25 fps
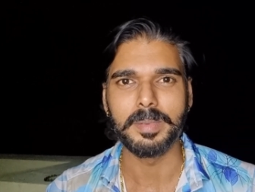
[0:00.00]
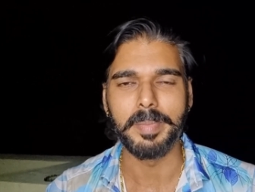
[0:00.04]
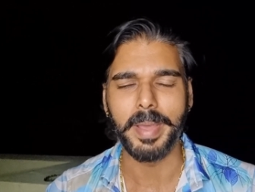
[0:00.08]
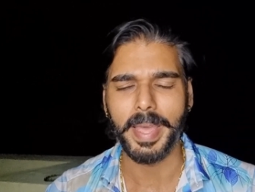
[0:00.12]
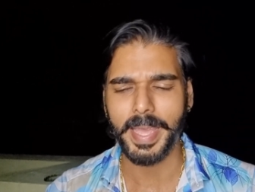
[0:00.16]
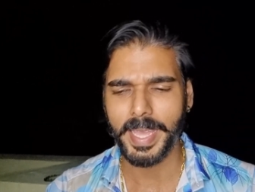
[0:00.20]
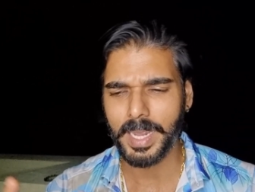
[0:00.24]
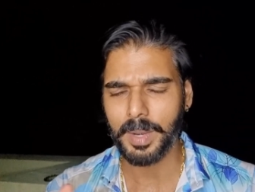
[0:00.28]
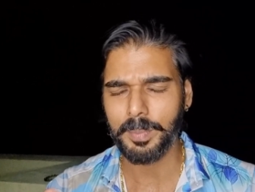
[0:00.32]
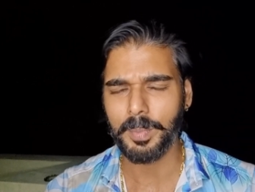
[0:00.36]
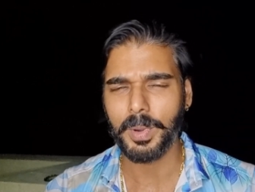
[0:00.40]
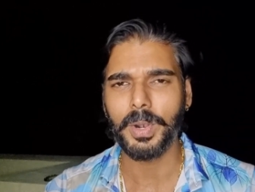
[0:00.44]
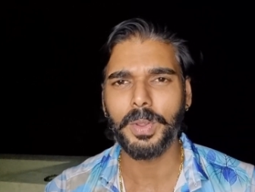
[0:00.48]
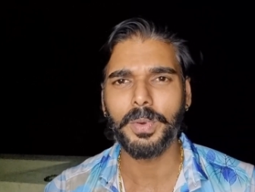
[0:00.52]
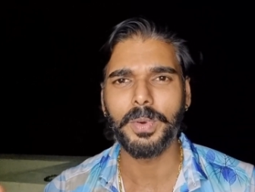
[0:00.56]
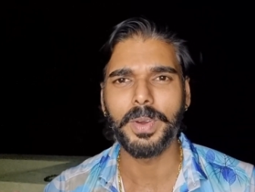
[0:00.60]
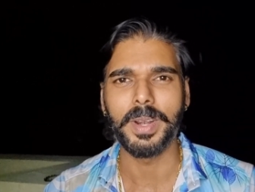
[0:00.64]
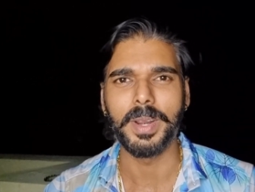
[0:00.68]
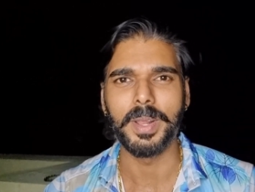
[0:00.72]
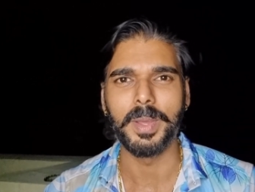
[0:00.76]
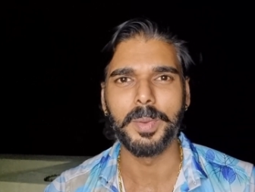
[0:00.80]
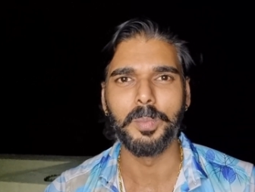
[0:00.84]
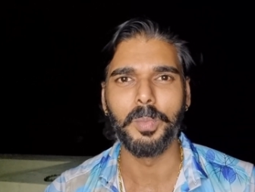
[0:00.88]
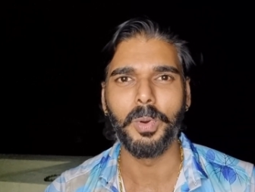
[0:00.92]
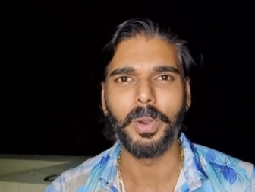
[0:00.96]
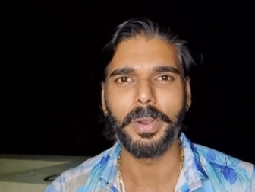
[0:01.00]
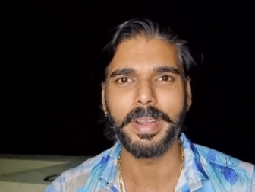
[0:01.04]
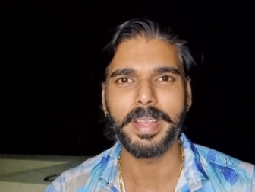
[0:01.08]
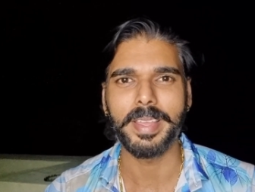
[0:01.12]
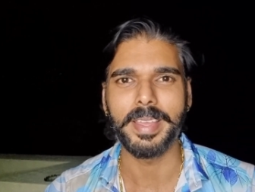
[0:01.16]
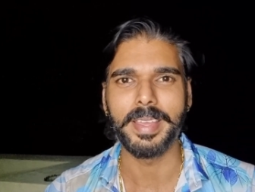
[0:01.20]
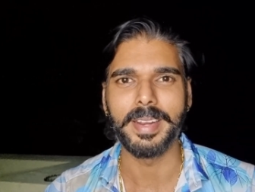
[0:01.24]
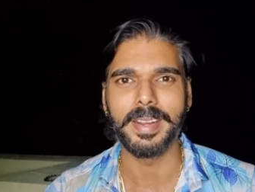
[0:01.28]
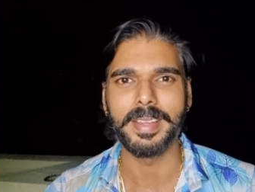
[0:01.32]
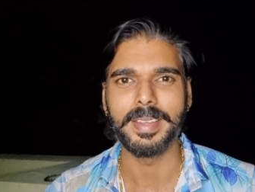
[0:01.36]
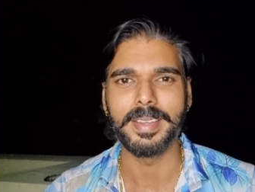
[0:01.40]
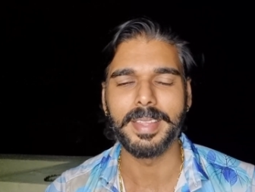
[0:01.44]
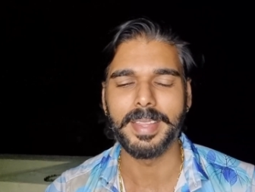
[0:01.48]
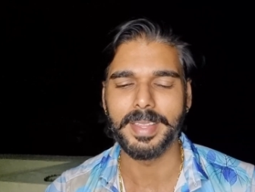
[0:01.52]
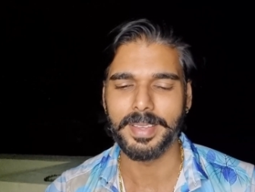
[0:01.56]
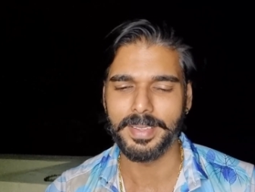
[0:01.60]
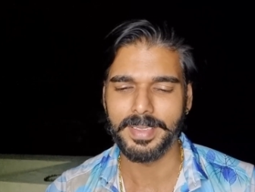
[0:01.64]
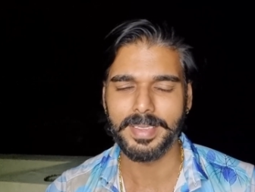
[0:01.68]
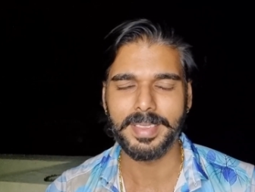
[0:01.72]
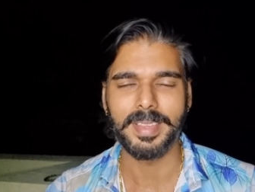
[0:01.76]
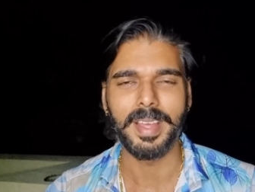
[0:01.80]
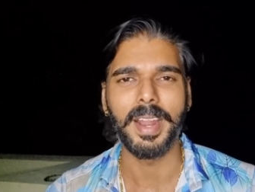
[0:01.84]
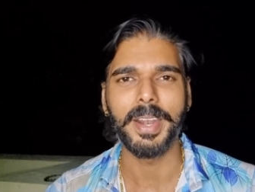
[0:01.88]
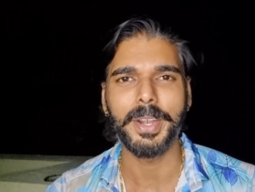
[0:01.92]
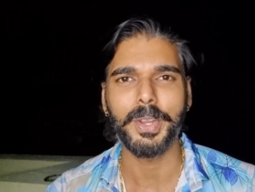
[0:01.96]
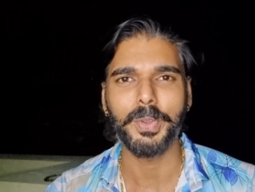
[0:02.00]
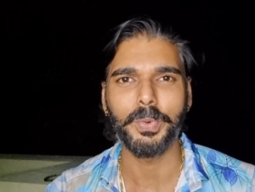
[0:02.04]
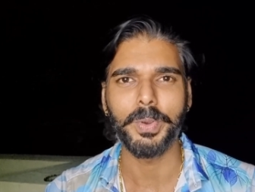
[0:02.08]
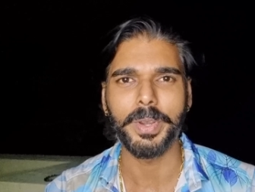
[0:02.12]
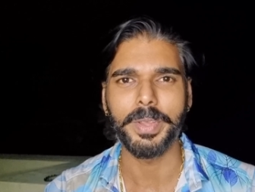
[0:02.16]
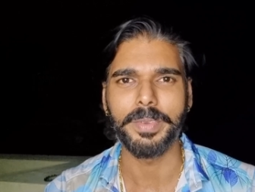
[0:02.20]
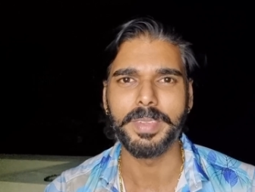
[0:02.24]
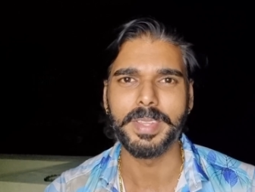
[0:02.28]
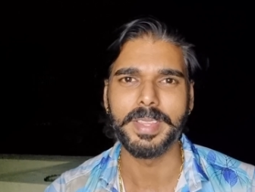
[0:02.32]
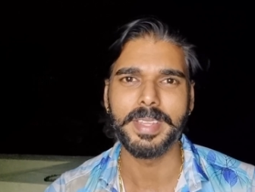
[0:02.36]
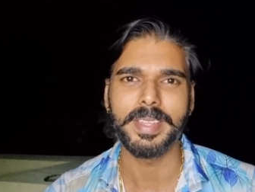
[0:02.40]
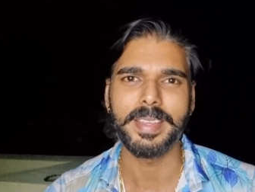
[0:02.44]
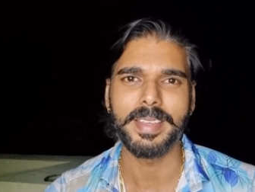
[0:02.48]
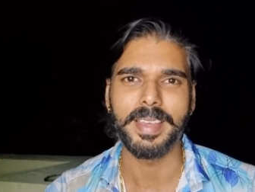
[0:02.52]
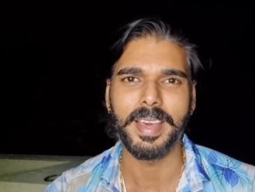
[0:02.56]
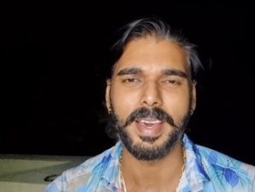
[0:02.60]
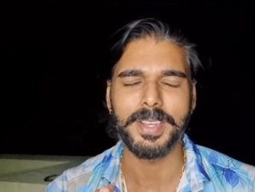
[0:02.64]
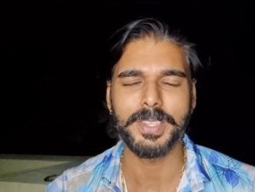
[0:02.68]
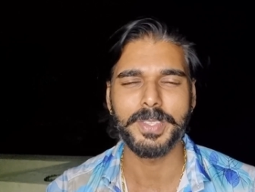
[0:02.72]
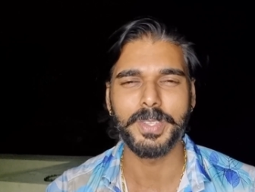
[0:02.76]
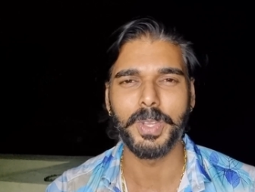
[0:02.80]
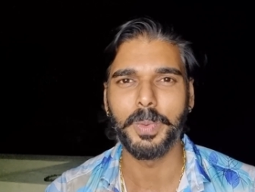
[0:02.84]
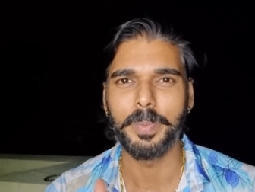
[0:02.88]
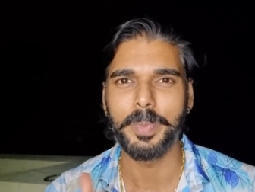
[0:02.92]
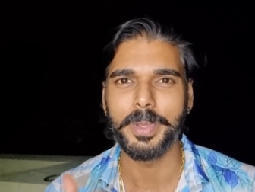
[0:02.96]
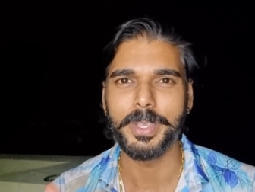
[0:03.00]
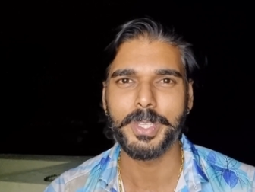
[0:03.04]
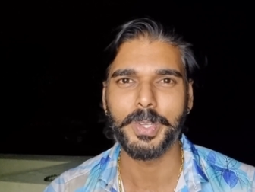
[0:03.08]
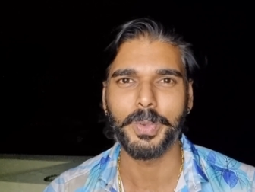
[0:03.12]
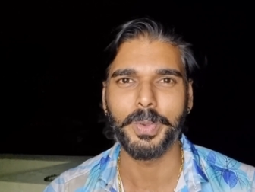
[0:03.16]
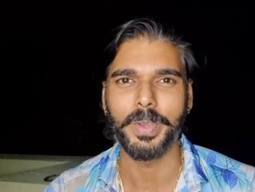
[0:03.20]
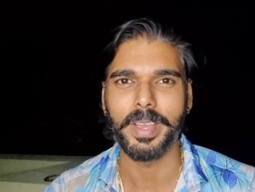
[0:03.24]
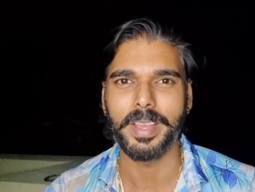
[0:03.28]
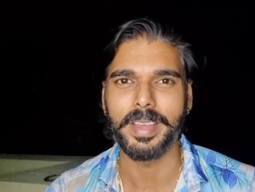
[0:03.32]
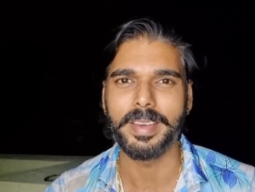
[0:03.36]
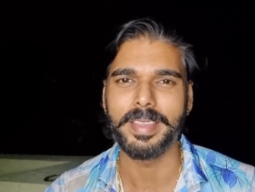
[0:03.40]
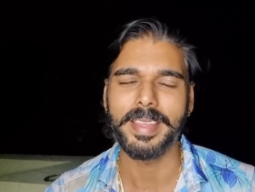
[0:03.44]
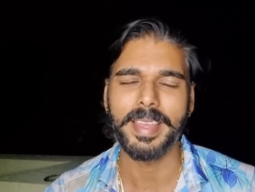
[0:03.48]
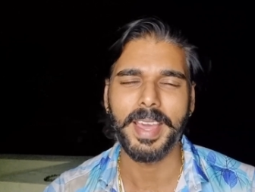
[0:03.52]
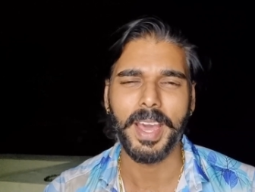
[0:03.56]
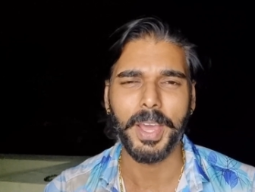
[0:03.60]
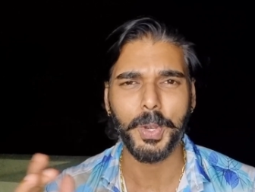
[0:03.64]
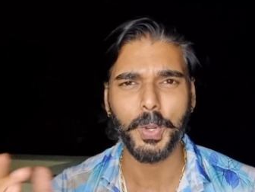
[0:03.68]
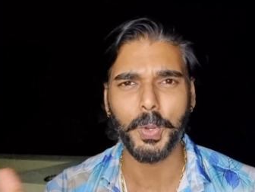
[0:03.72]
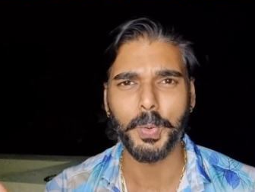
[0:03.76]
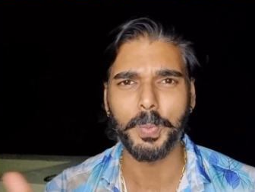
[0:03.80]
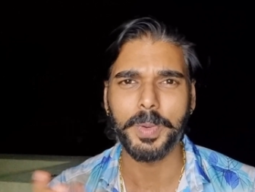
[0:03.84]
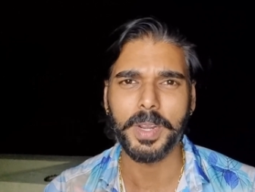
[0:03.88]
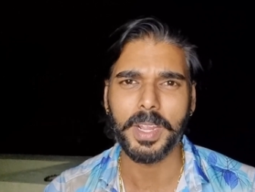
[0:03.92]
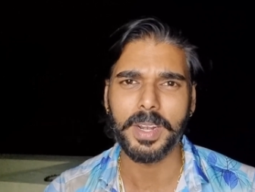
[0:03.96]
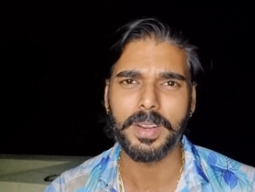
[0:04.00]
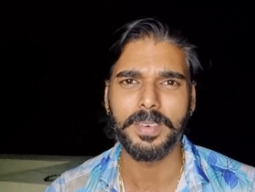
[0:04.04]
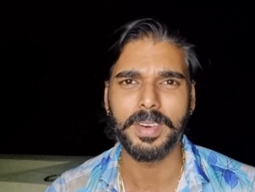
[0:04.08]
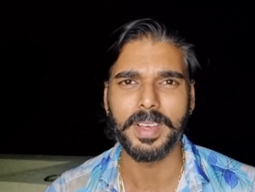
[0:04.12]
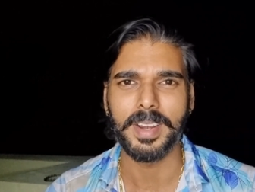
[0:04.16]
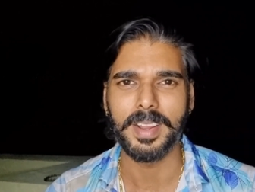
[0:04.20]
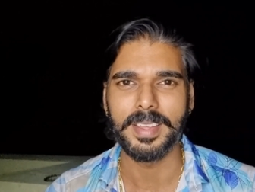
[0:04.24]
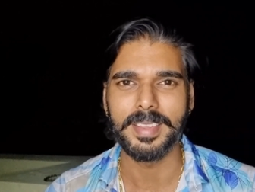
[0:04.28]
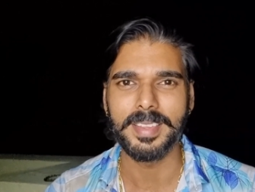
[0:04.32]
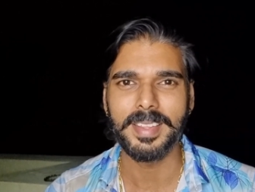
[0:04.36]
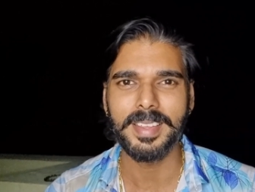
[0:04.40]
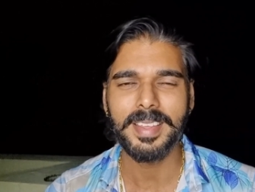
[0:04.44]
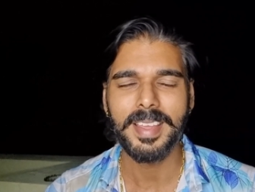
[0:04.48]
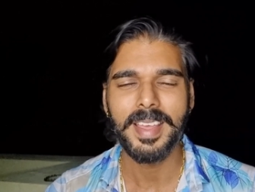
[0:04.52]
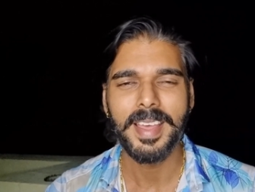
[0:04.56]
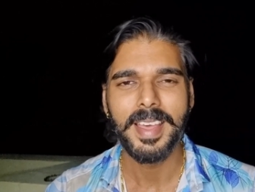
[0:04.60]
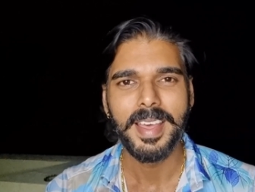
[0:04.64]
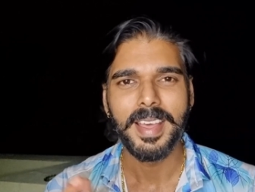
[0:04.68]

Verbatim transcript: பயங்கரமான ஒரு பாண்டிங் இருக்குது அதாவது இந்த ஆட்டுக்குட்டி வந்து யார் சொல் பேச்சும் கேட்காது யார் கூப்பிட்டாலும் வராது